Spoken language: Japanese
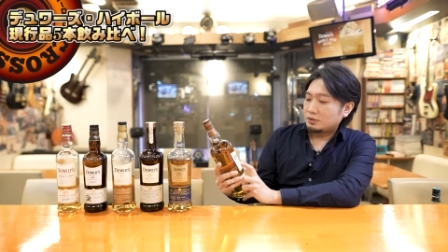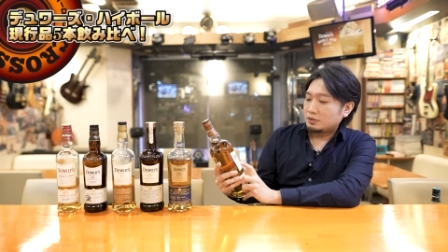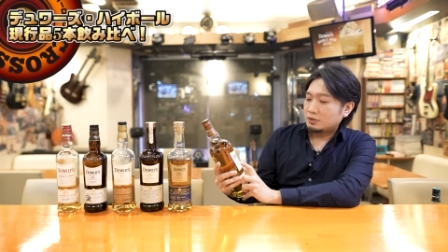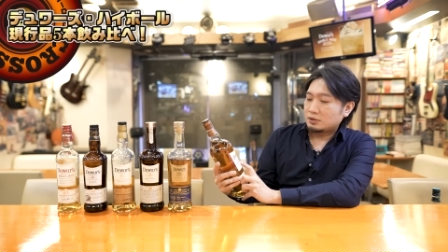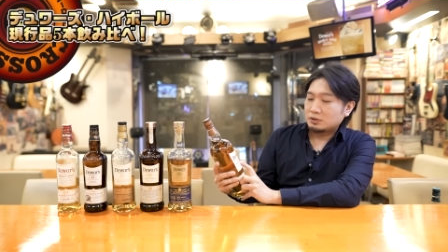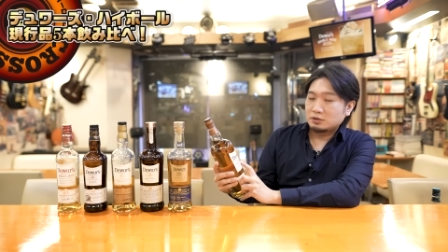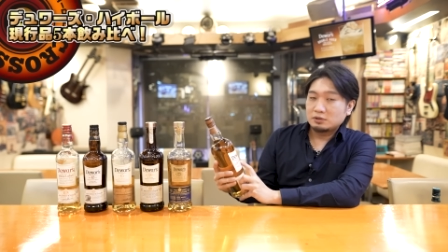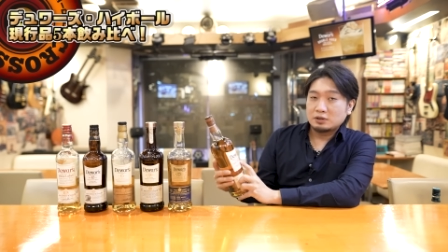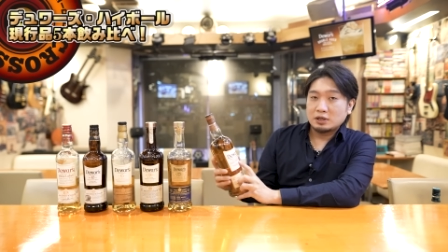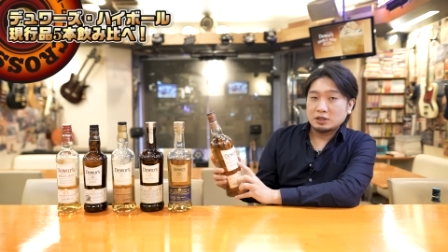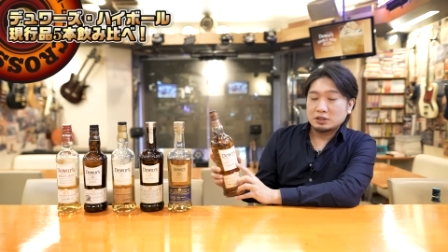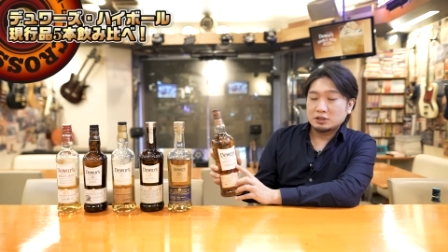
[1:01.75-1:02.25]

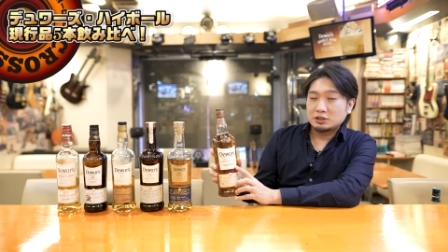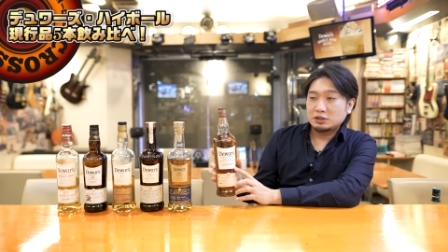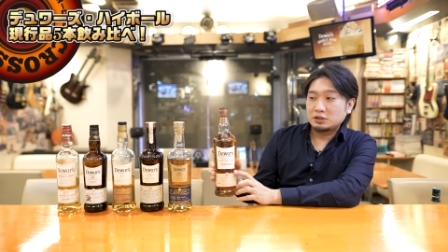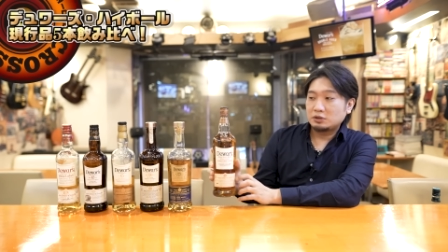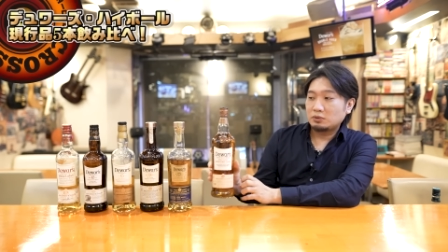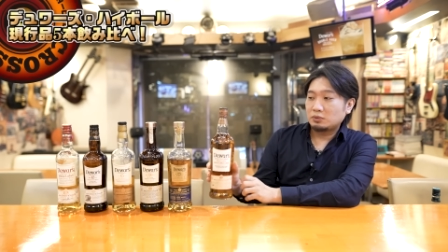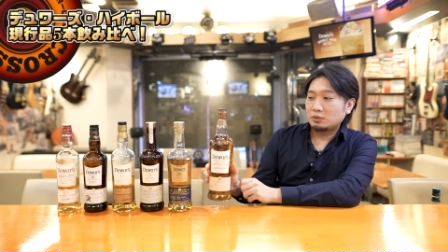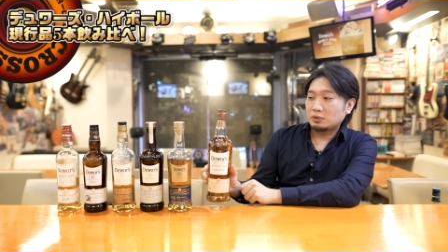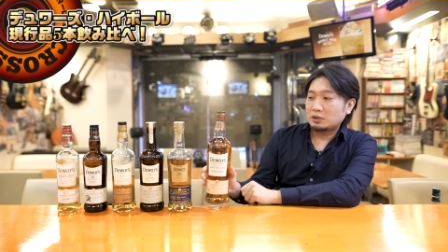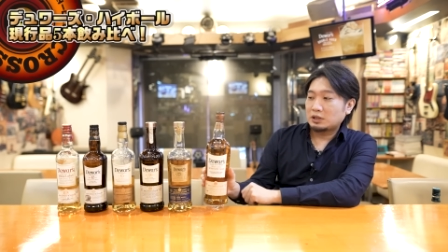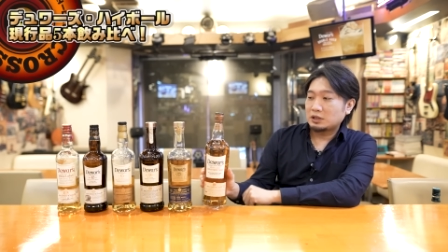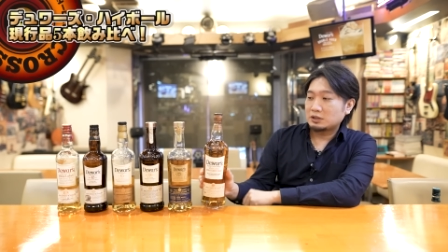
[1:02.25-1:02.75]

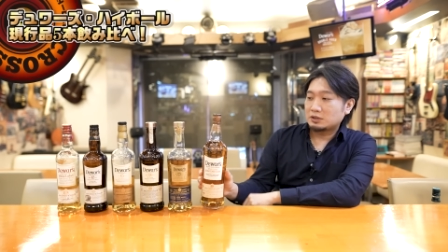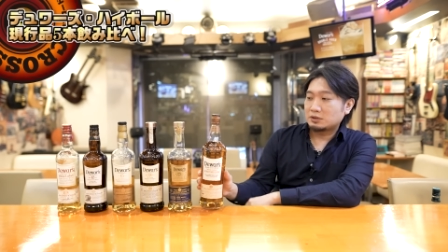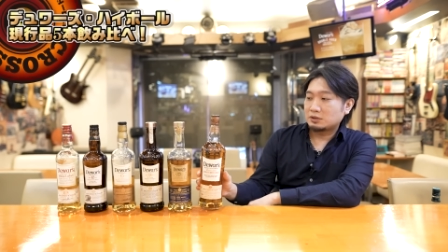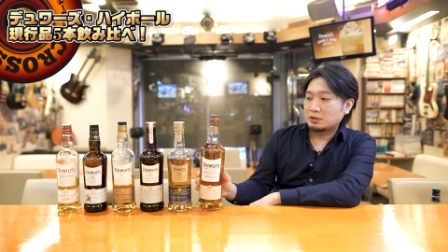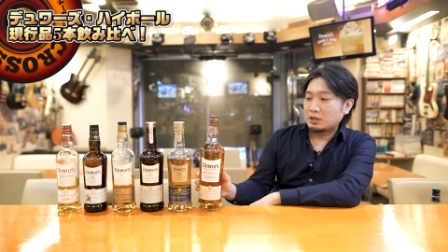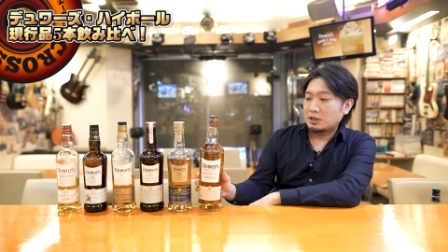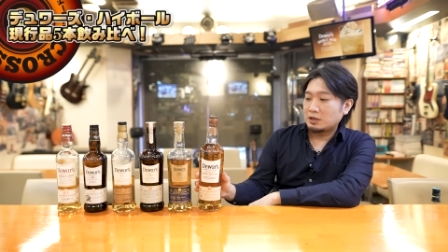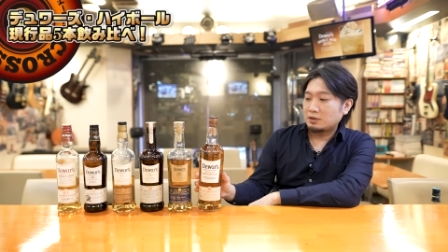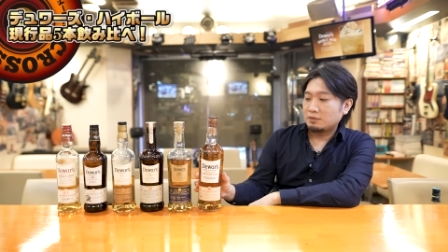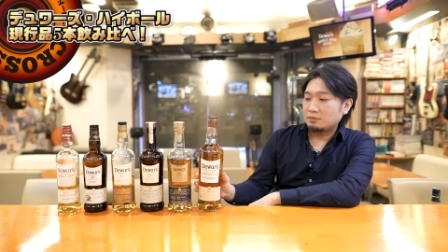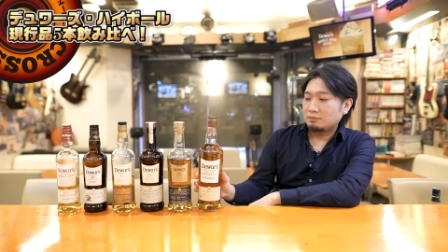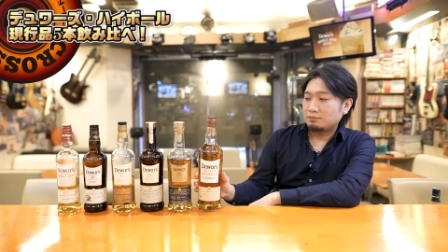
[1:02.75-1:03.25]
スクラッチドカスク
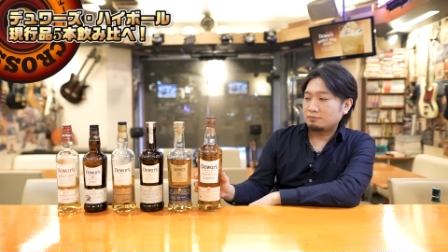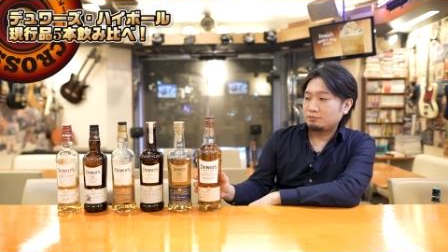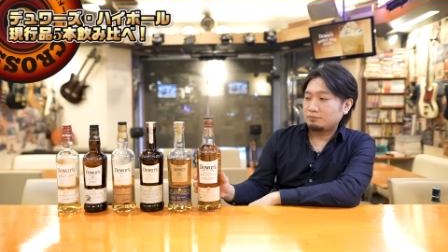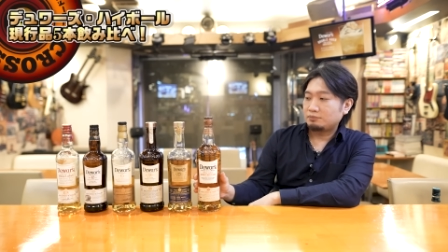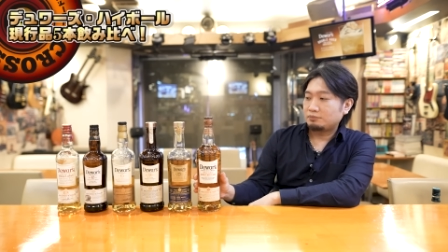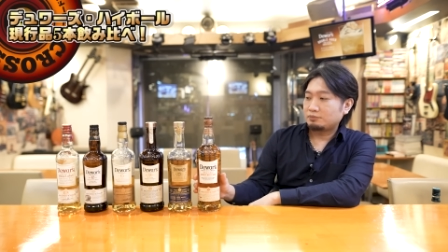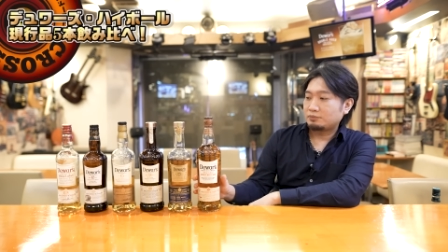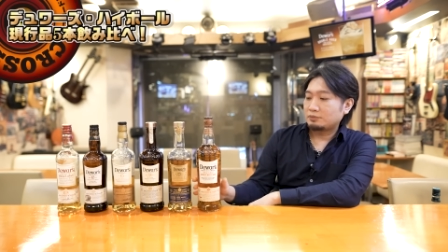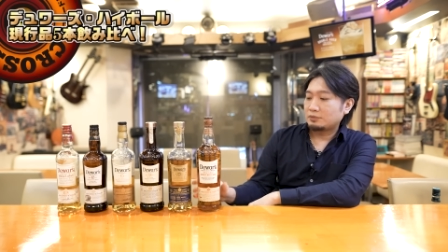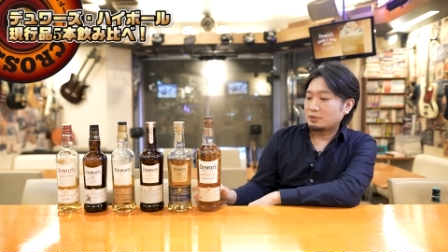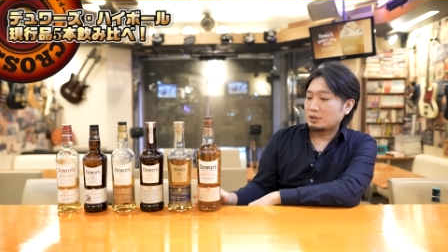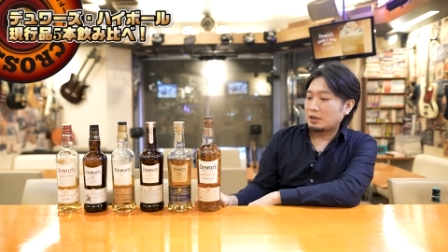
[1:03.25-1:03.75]

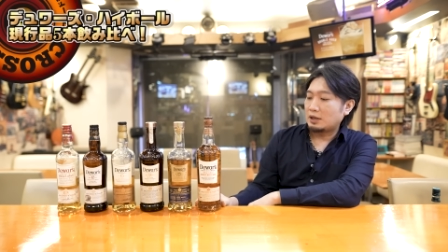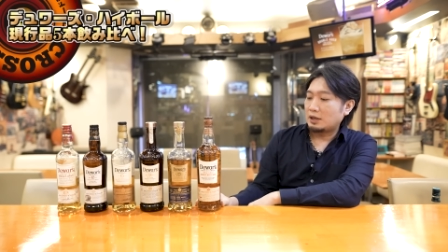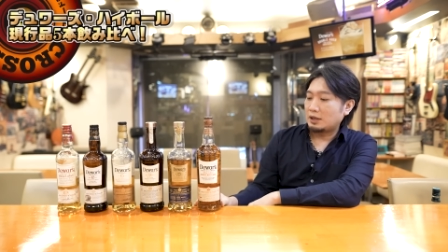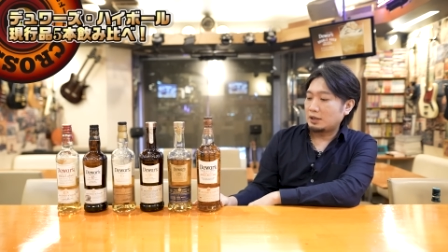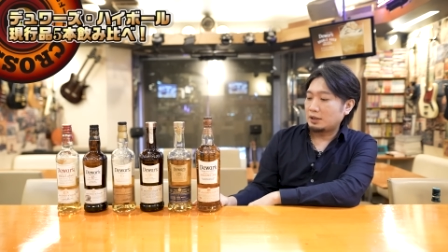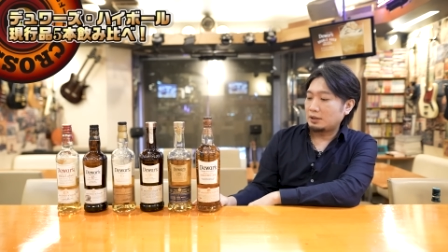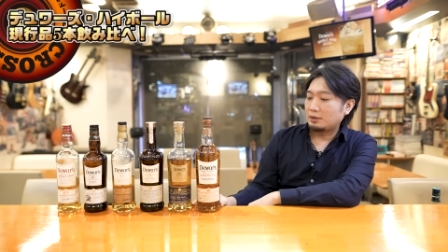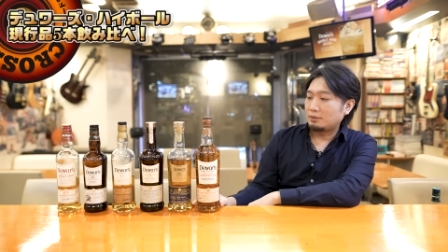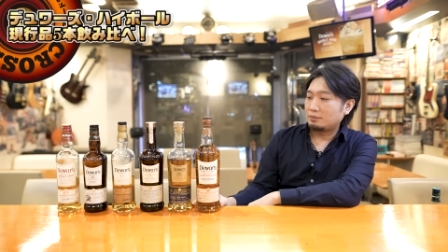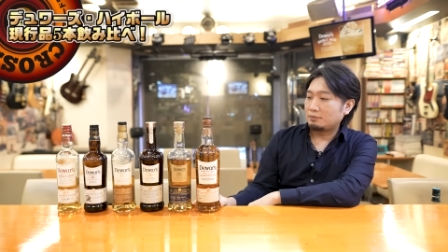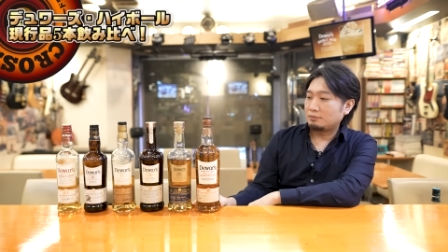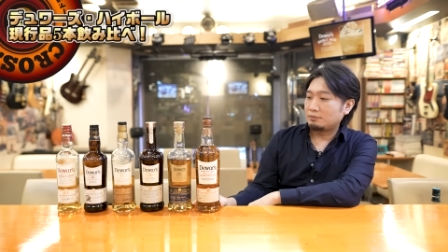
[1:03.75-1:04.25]

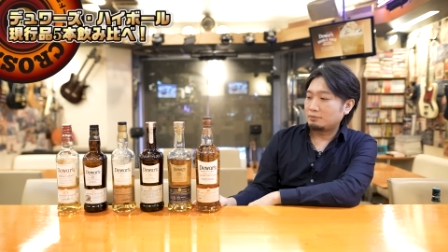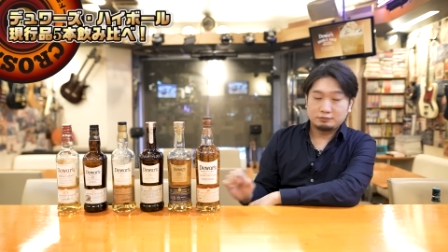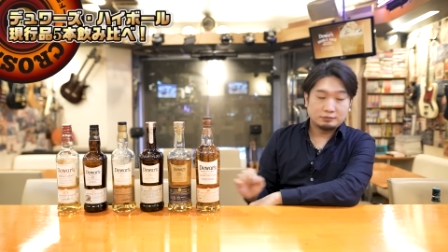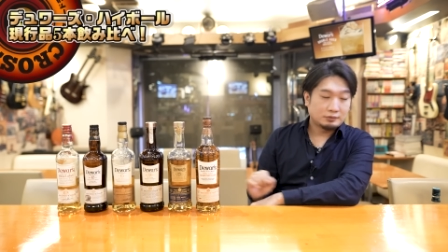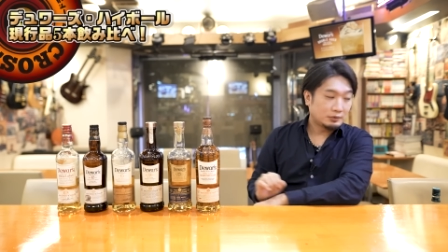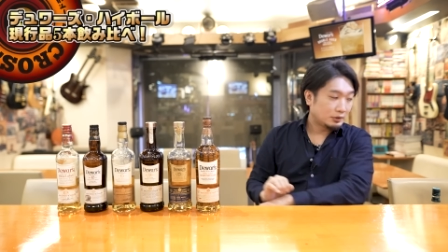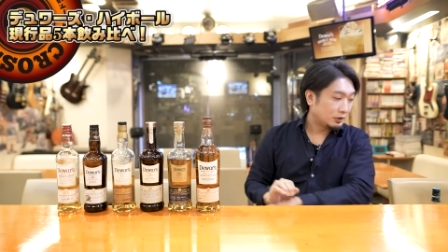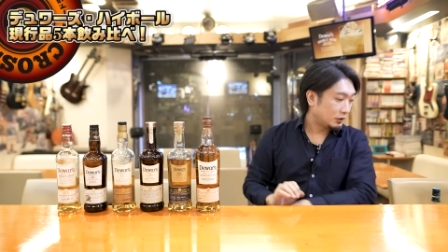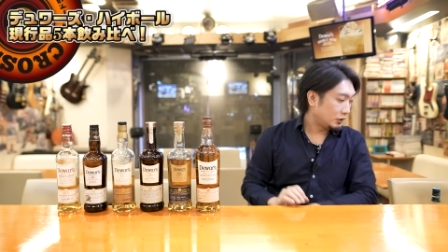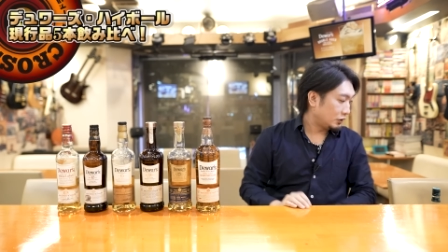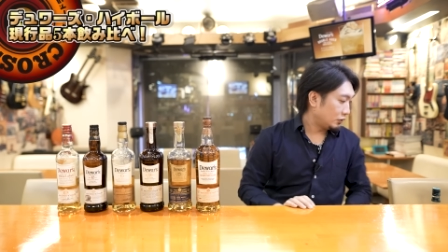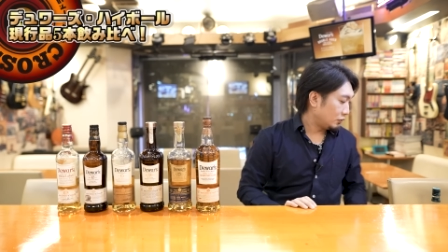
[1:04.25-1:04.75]

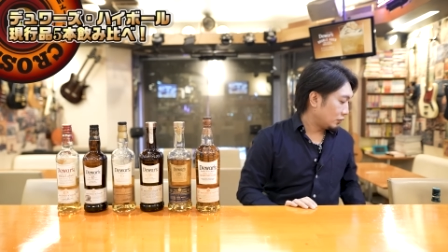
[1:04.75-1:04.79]
ね、っ